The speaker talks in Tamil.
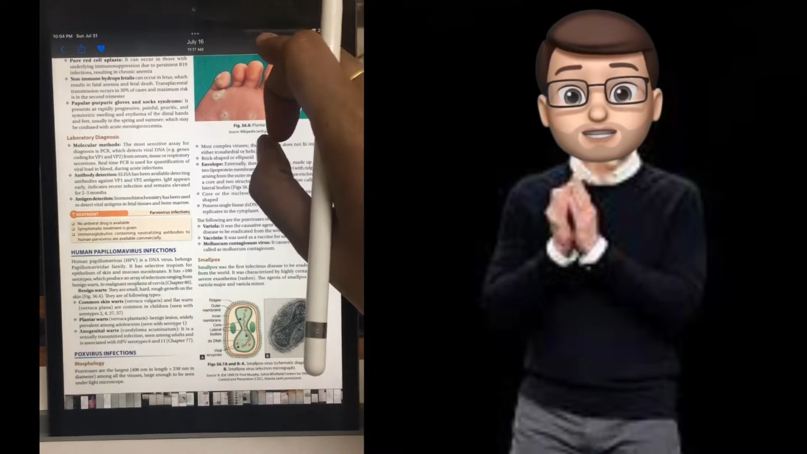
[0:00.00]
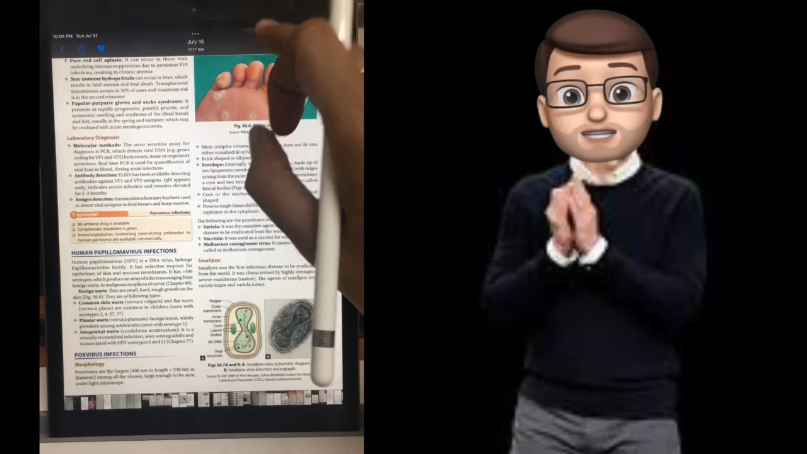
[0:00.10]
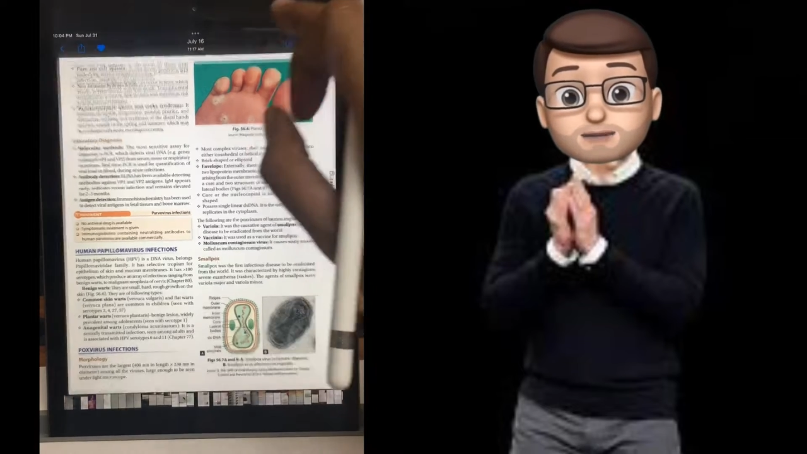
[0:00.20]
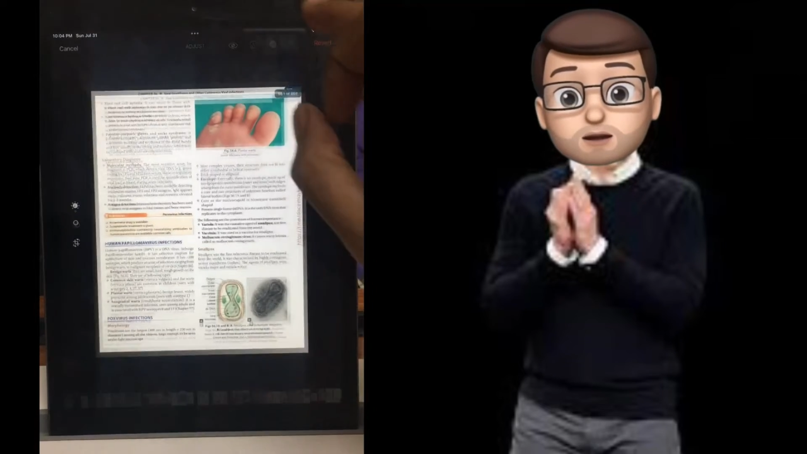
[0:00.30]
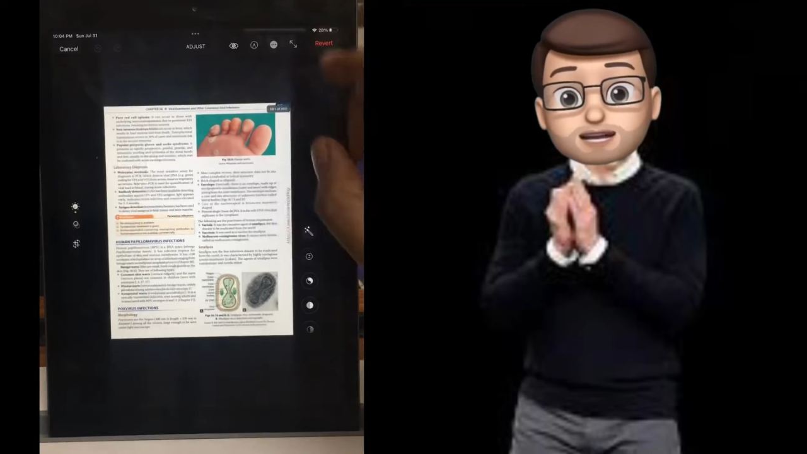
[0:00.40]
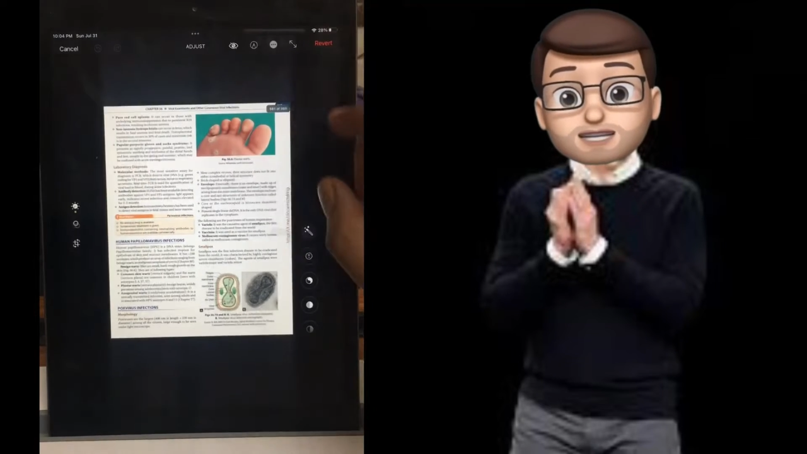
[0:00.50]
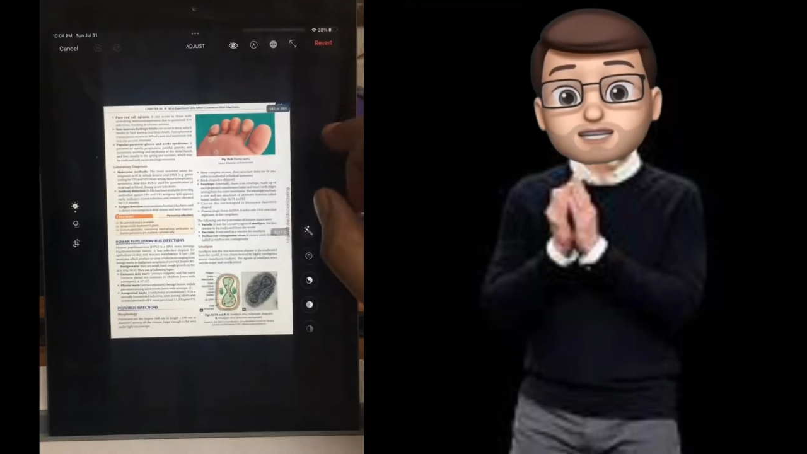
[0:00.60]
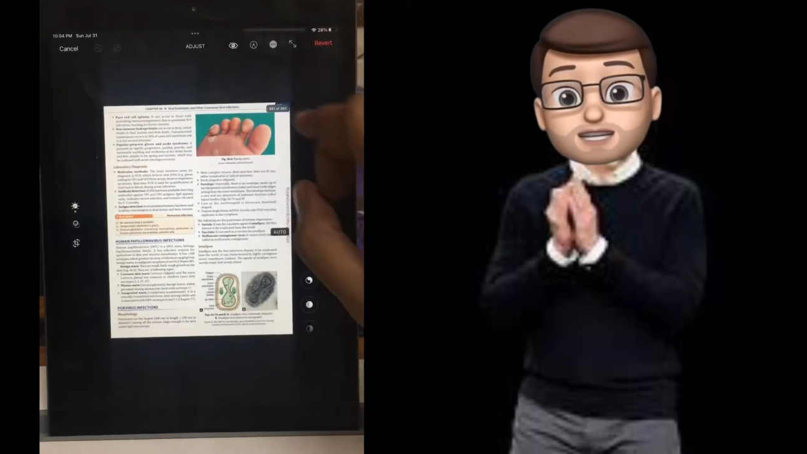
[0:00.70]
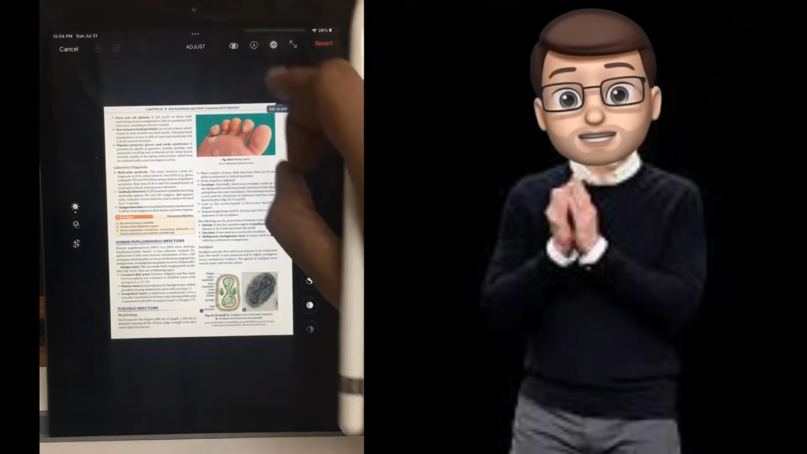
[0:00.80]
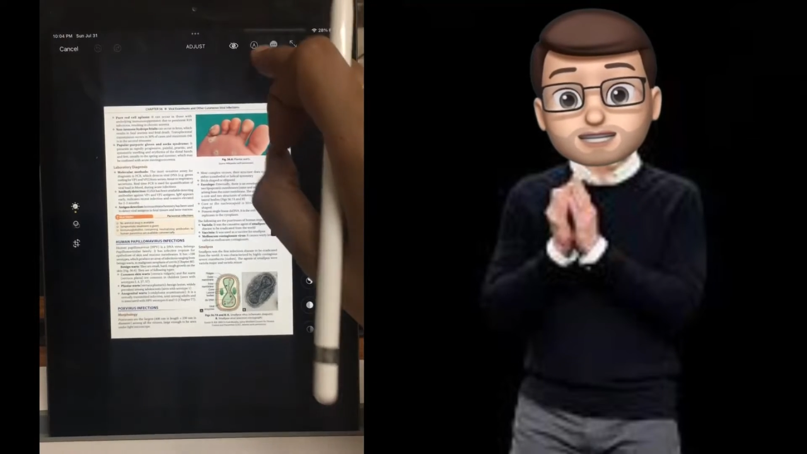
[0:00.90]
எடிட் ஆப்ஷன் போங்க
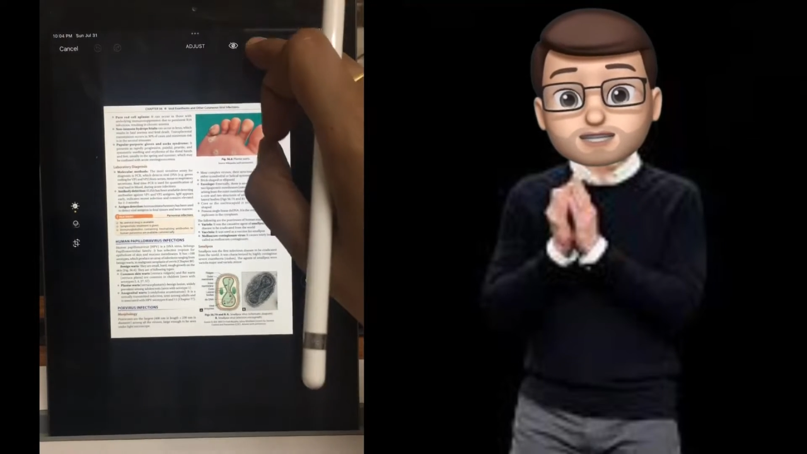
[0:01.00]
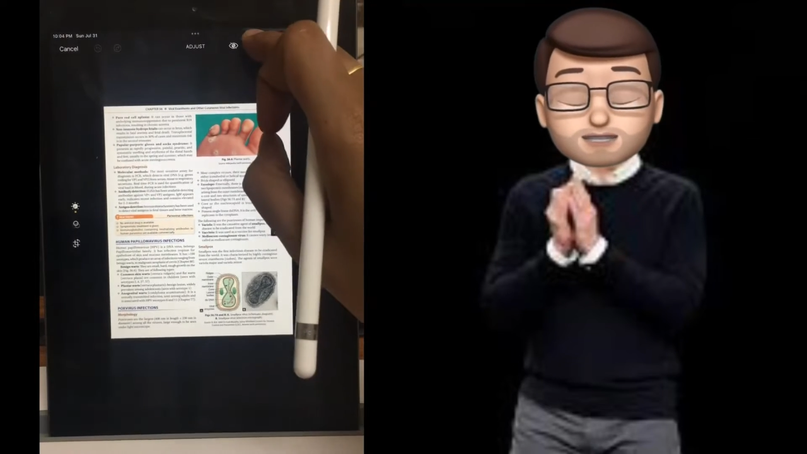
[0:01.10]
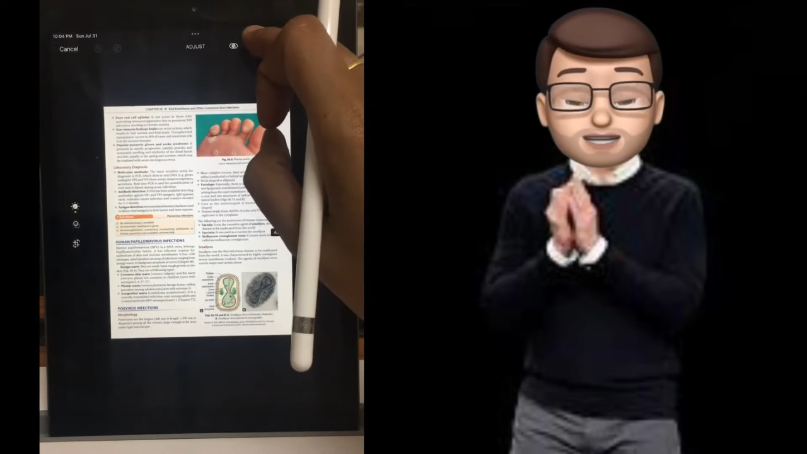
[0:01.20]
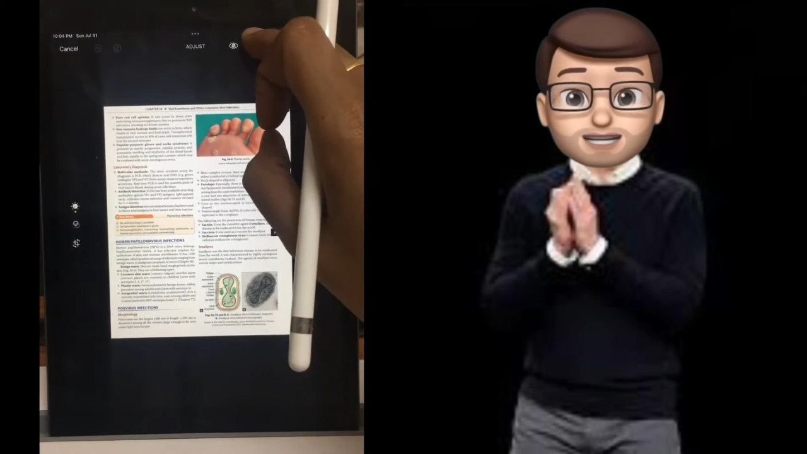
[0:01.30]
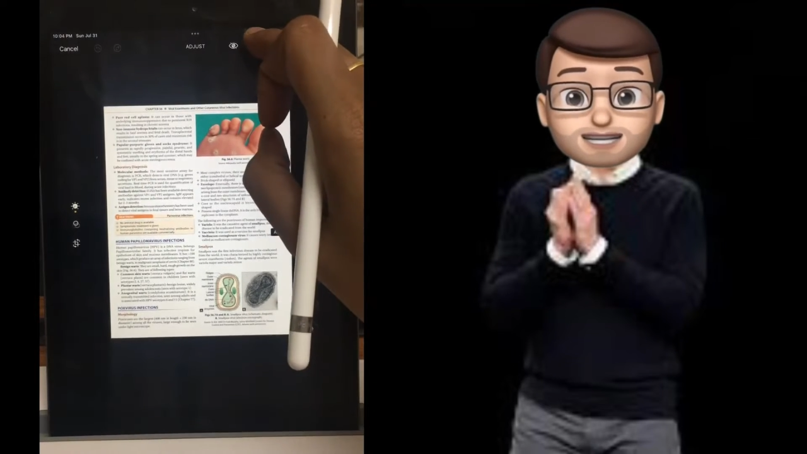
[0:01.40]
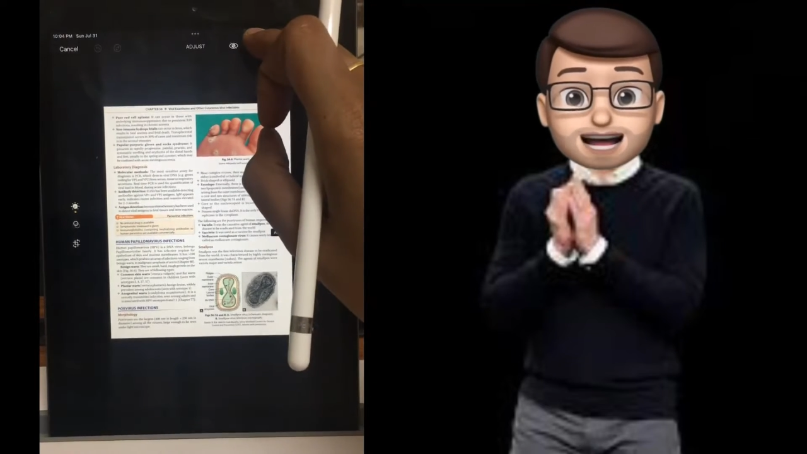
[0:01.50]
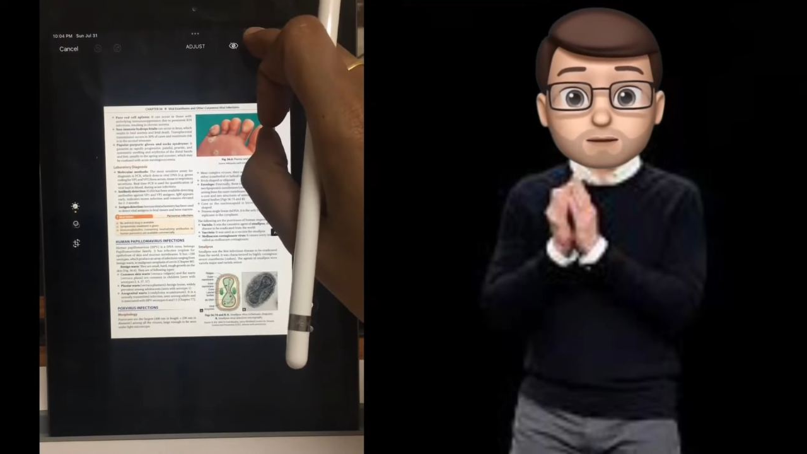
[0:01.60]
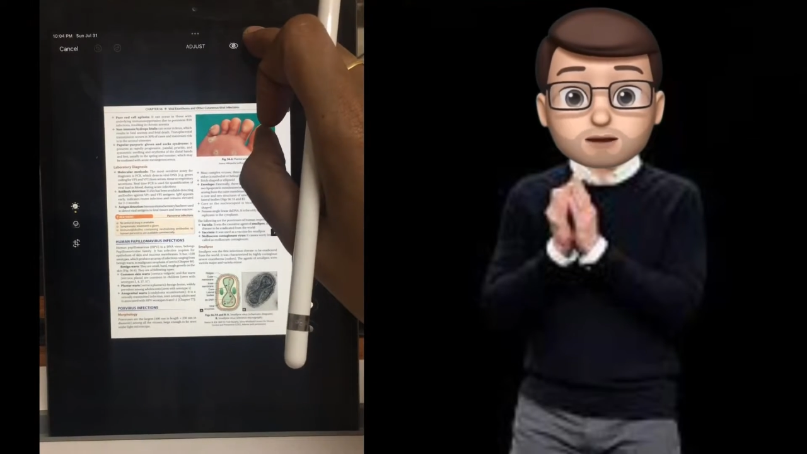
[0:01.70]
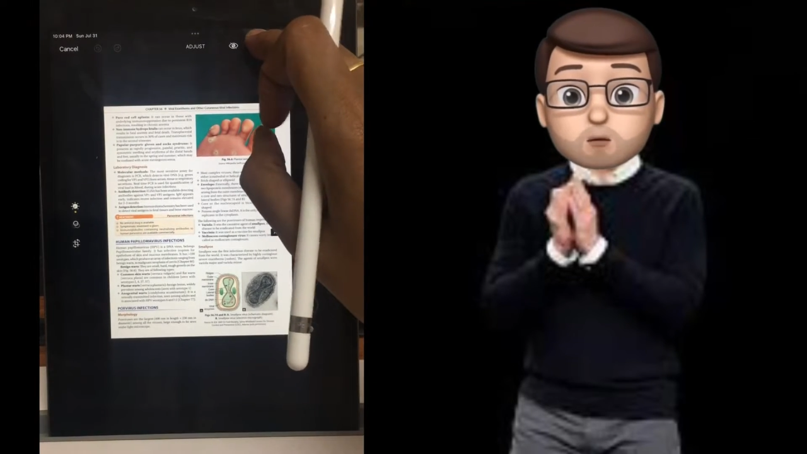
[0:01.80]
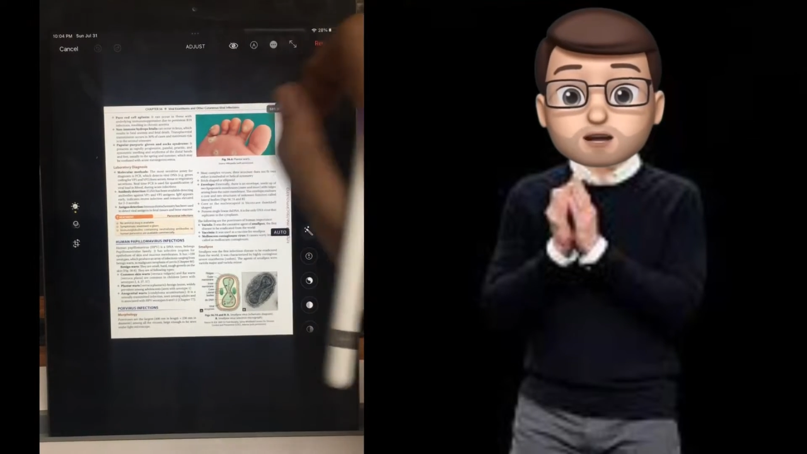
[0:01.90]
அதில் ஒரு பென்சில்
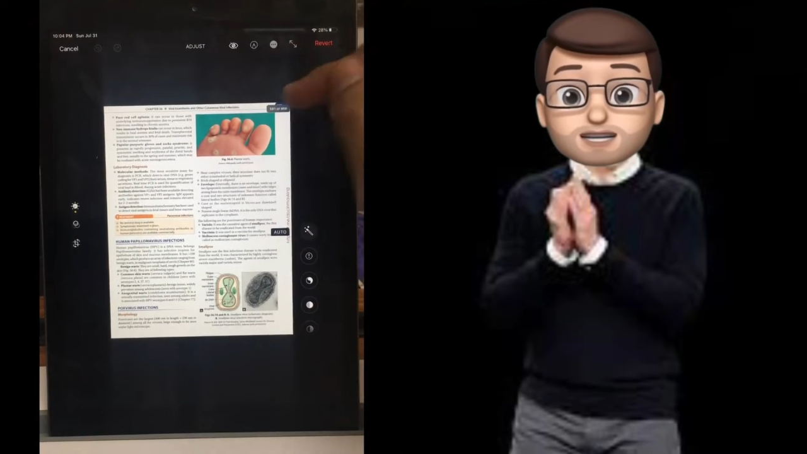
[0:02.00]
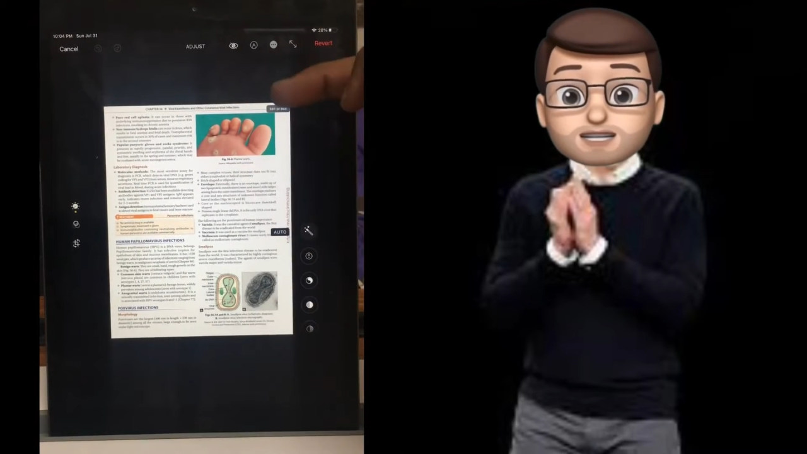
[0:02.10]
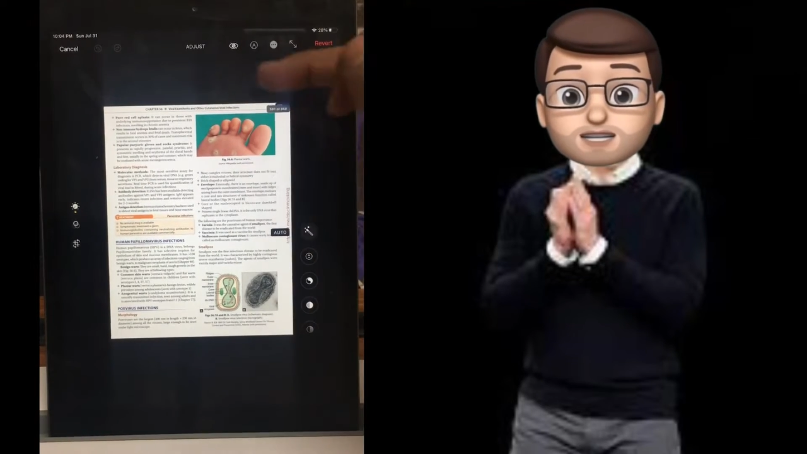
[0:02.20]
மாதிரி இருக்கும்